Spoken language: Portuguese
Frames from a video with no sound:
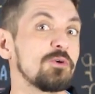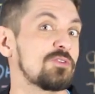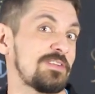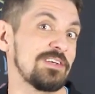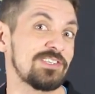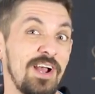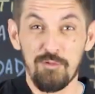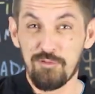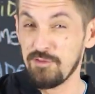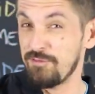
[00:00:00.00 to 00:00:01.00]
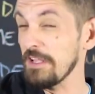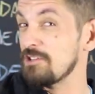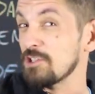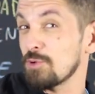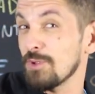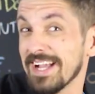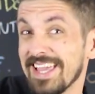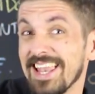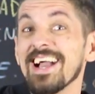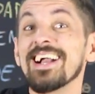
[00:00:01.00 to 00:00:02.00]
Ou seja, eu fiz, vendi toda
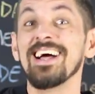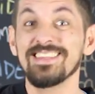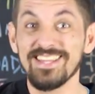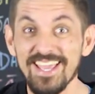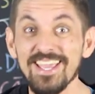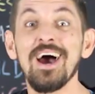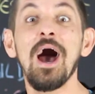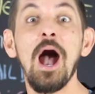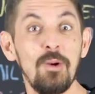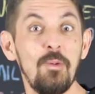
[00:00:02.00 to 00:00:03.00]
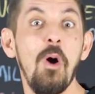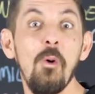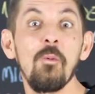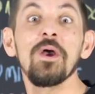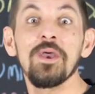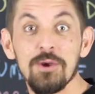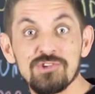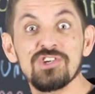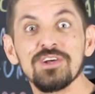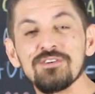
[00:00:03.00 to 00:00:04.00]
aquela cadeia a qual
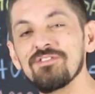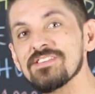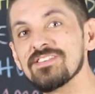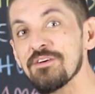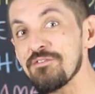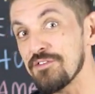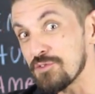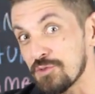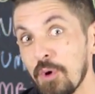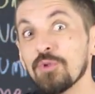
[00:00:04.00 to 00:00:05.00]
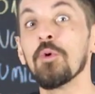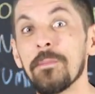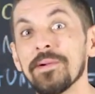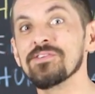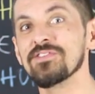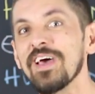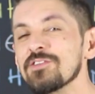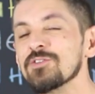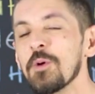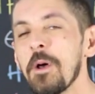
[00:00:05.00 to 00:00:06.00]
eu tinha que fazer, fiz todo o
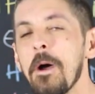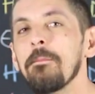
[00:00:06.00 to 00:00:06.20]
processo,